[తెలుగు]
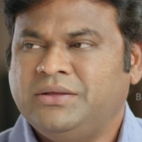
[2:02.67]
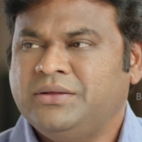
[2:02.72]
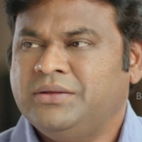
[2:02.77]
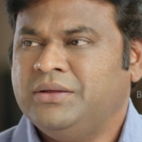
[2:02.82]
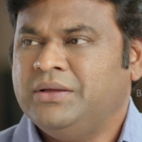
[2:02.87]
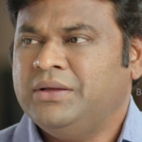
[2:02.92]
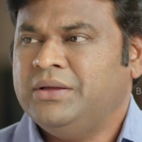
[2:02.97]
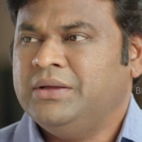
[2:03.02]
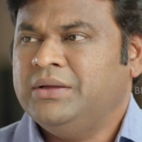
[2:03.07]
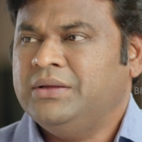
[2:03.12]
కానీ
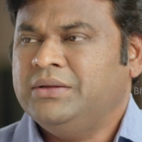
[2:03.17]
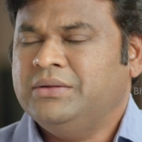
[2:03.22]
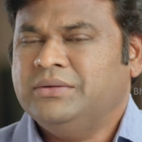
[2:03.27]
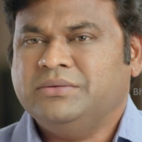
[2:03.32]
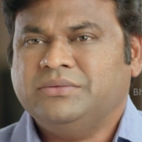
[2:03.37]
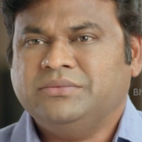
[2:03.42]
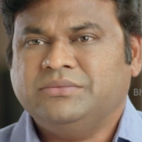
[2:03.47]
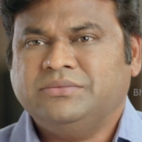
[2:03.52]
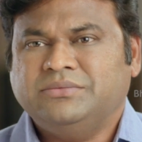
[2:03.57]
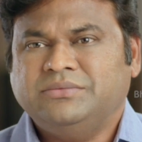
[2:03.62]

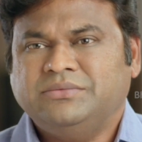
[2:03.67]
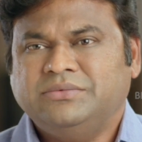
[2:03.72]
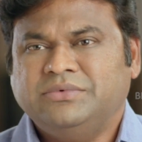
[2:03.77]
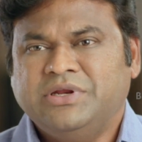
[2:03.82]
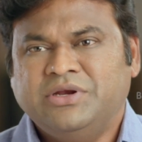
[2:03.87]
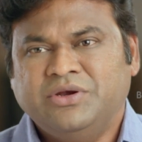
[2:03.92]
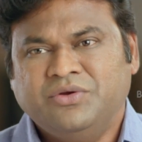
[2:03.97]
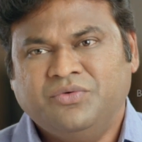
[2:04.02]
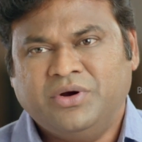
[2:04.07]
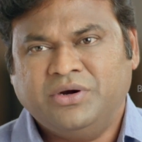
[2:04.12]

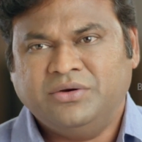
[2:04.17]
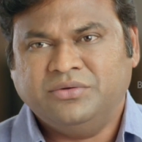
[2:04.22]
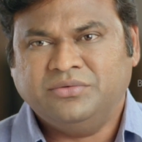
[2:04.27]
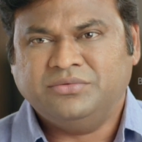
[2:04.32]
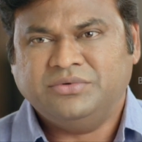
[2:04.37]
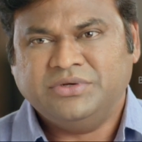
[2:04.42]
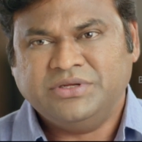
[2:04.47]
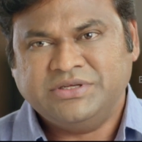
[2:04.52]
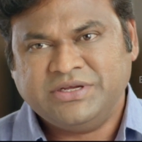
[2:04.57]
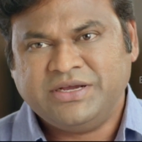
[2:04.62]
నిన్ను వాడు
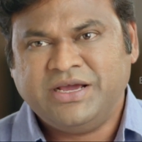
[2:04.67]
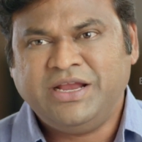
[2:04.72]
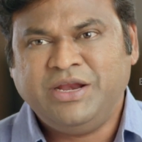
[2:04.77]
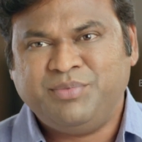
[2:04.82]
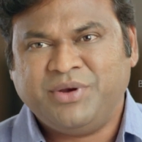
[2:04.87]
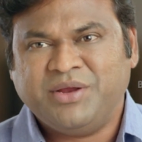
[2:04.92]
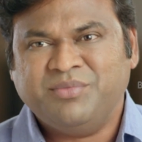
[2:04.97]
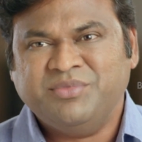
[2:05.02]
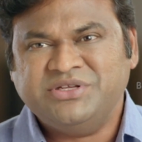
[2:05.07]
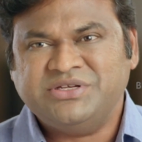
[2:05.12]
నిజంగానే